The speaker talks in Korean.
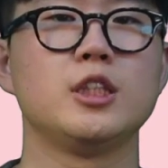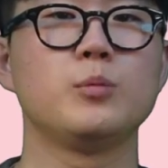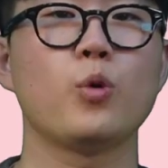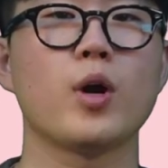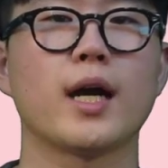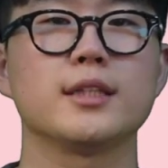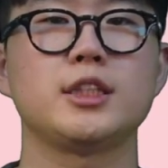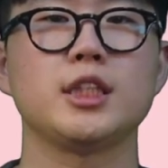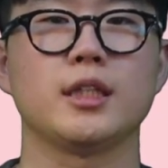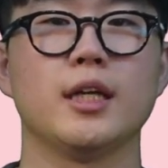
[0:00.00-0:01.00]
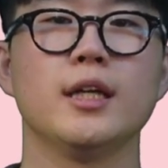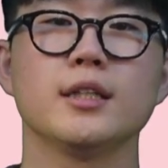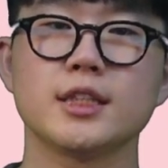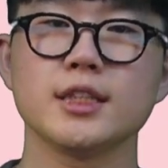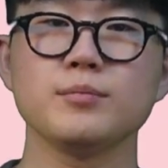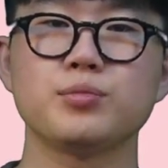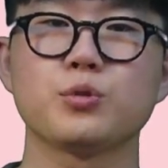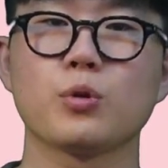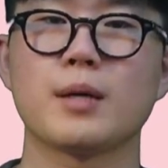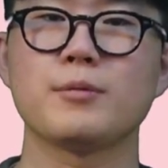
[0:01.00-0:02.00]
들보와 같이 큰
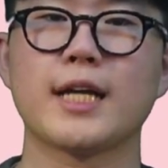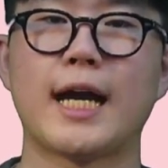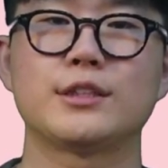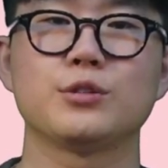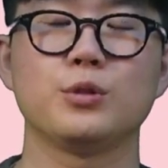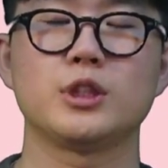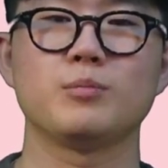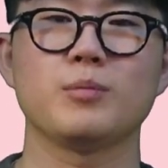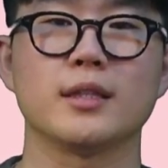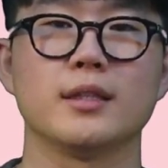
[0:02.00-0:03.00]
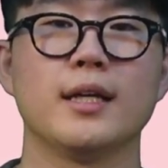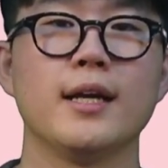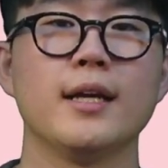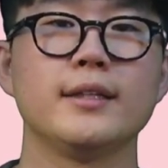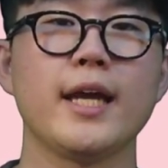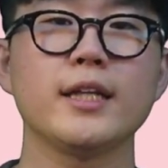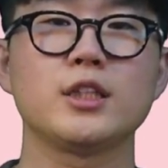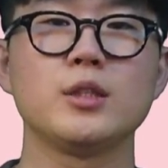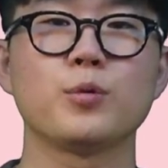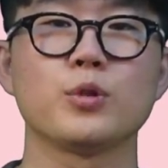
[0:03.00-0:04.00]
부족함을 가지고 있지만 내
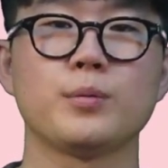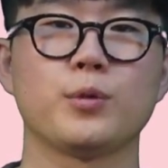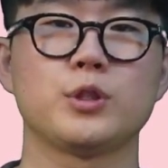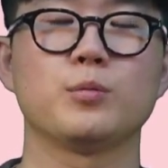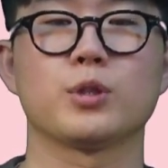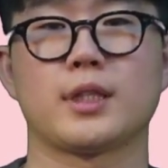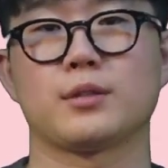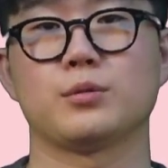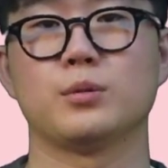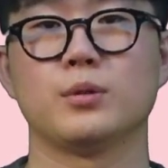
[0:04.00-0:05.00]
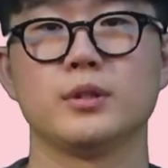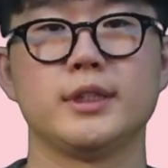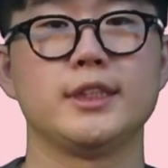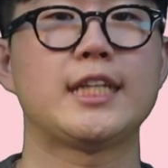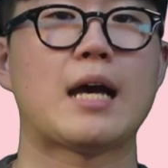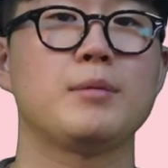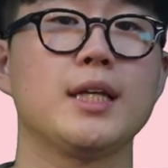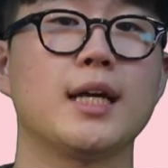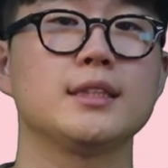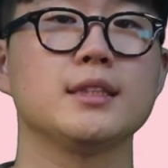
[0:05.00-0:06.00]
들보를 보지 못하고 늘 남이
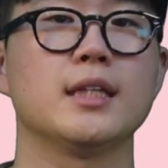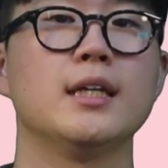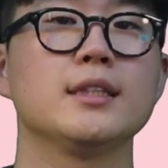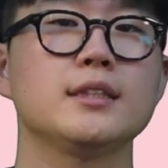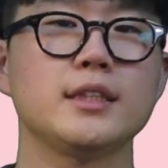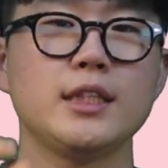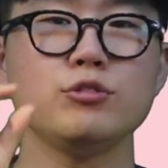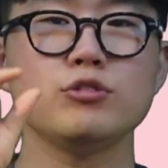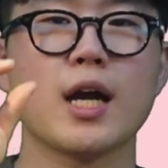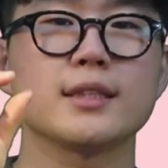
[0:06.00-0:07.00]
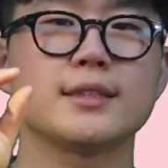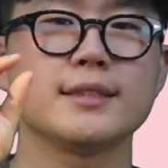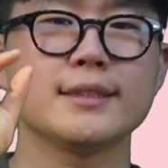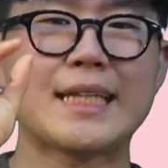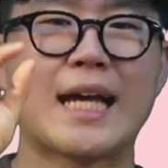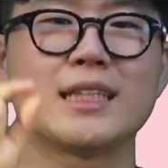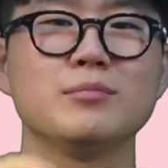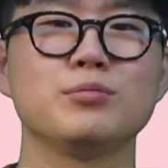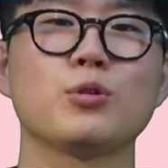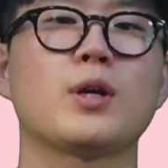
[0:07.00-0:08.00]
가진 그 티눈과 같은
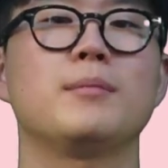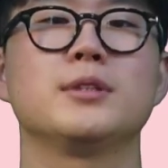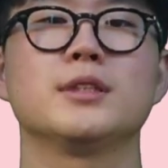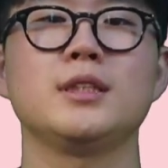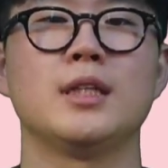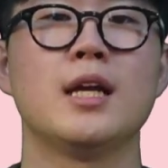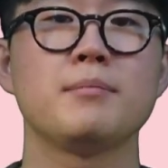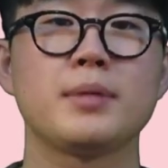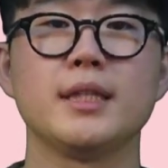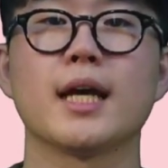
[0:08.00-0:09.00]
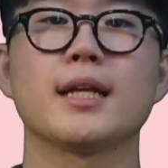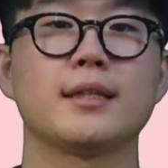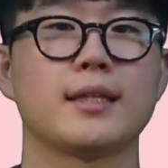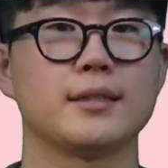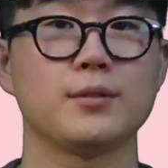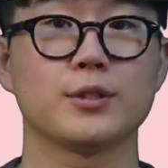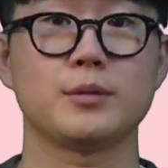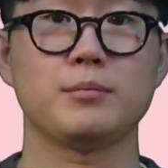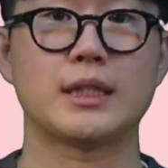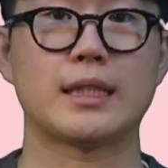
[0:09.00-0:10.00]
작은 부족함들을 비난한다는
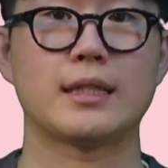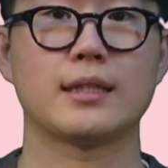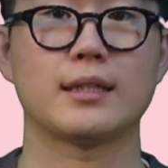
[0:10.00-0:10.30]
것입니다.